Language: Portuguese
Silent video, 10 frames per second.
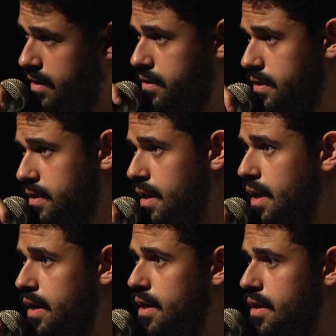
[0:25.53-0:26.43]
que sai
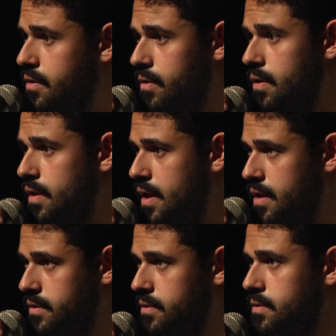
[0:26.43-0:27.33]
agora
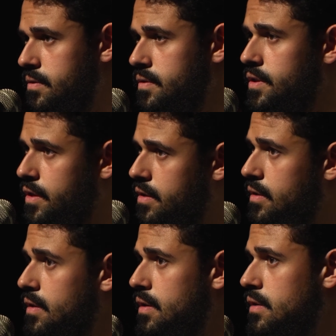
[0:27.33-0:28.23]
às 11
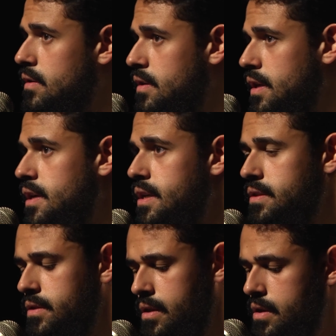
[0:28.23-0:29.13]

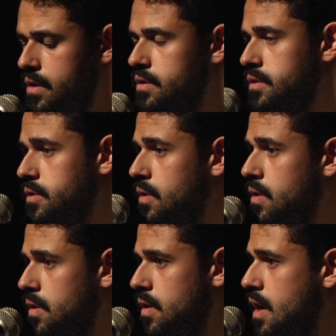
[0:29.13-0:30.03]
horas,
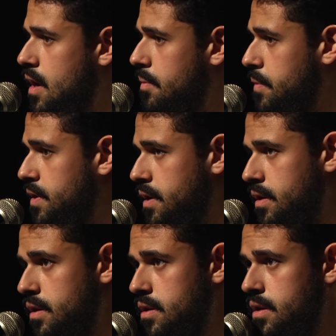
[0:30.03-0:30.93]
só
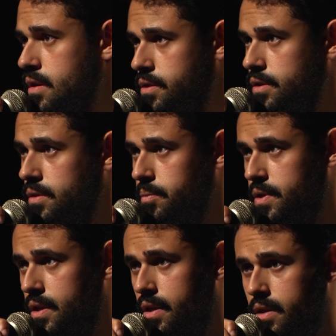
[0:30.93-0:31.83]
amanhã de
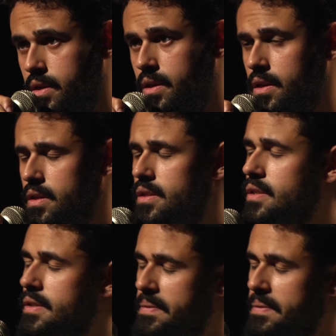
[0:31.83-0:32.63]
manhã.